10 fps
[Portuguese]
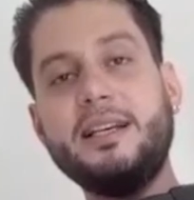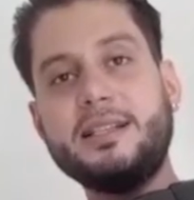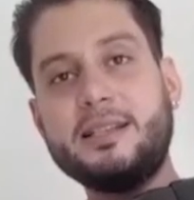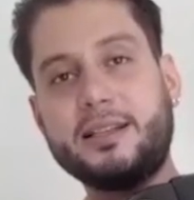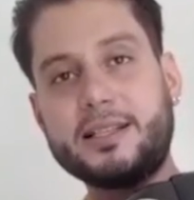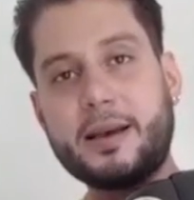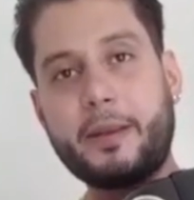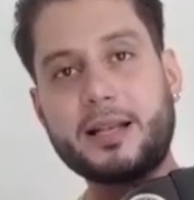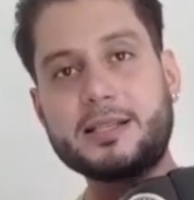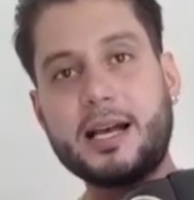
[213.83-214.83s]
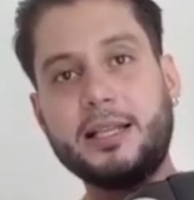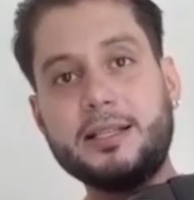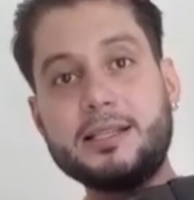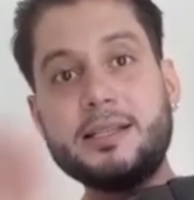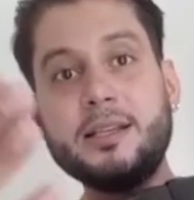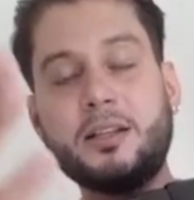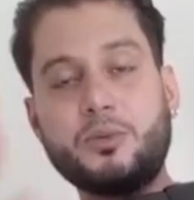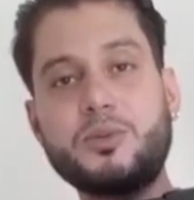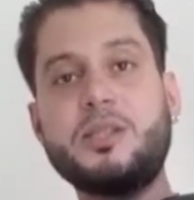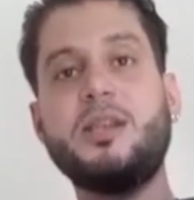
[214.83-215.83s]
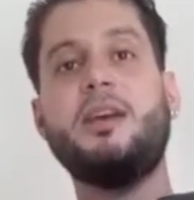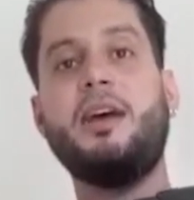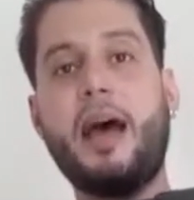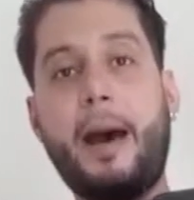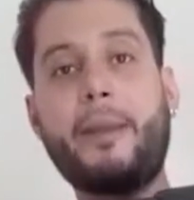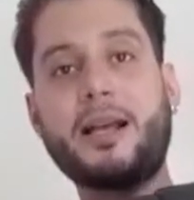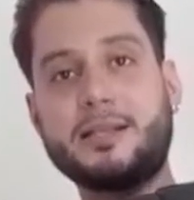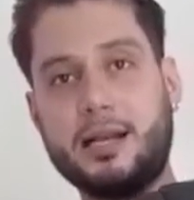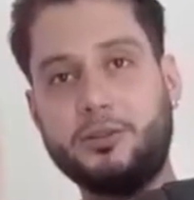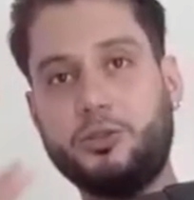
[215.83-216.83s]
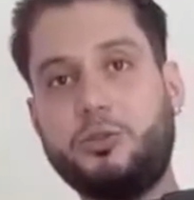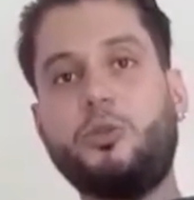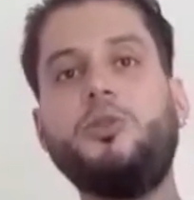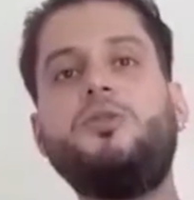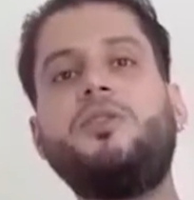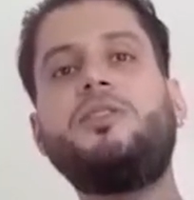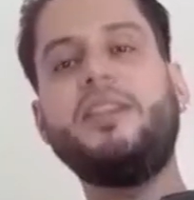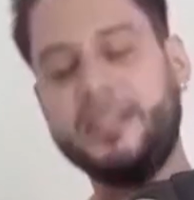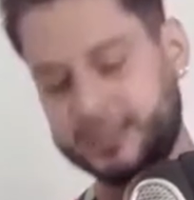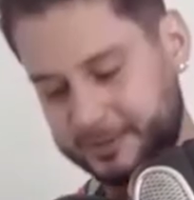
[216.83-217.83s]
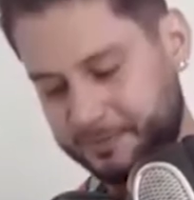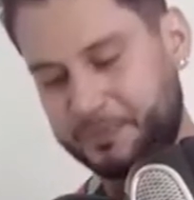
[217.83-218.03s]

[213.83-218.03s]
Sinta-se abraçada, sintam-se abraçados todos vocês.